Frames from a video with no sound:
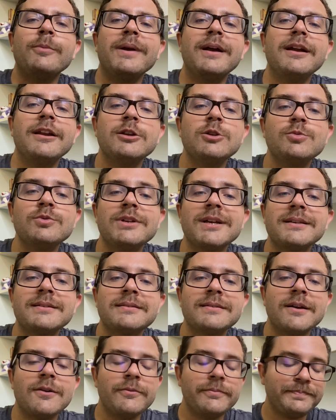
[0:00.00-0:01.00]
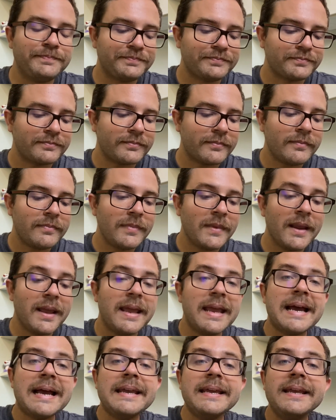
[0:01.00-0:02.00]
mecanismo de ação
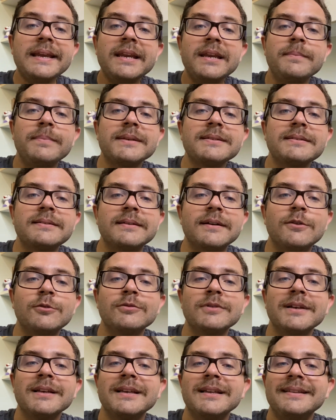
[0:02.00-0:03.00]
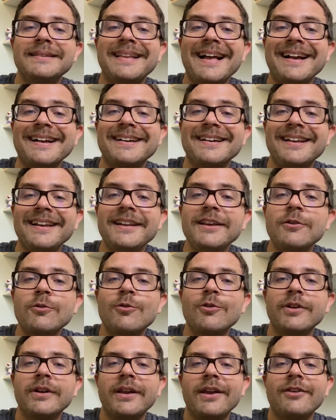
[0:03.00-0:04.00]
é a inibição da
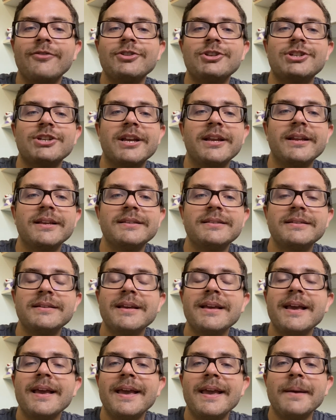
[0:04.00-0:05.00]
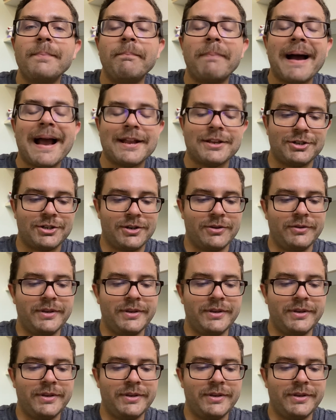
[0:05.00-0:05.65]
gliconeogênese hepática.